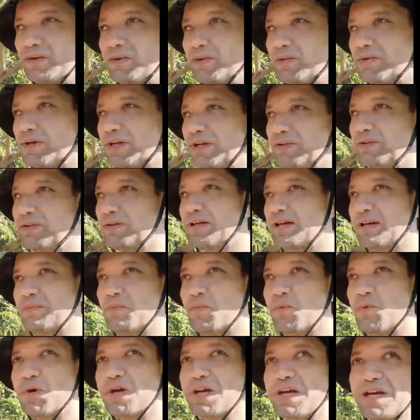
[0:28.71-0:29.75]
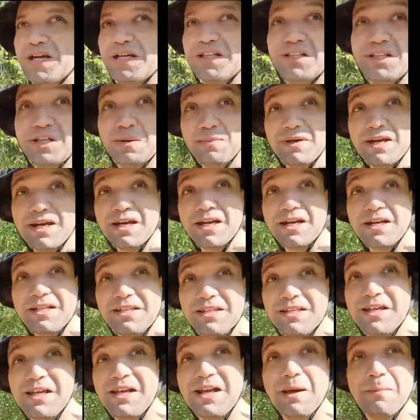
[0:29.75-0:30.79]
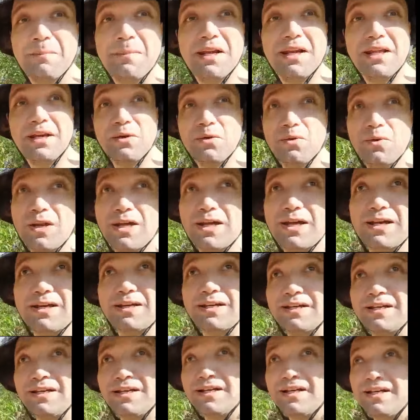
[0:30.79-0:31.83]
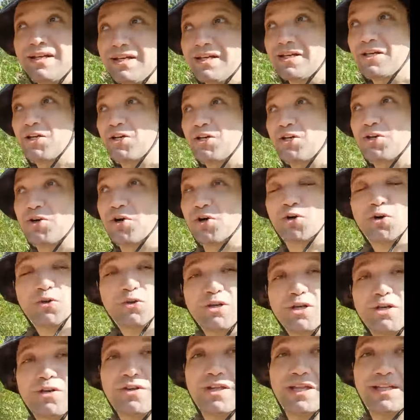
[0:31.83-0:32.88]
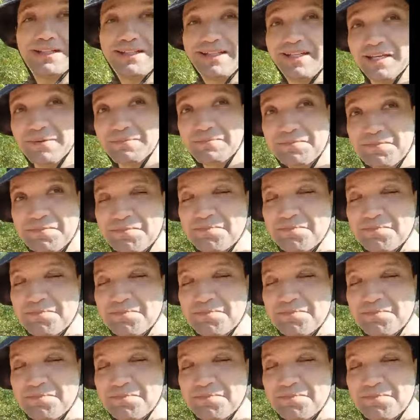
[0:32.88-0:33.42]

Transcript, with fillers: una zona muy típica de la película Cocodrilo Dandy.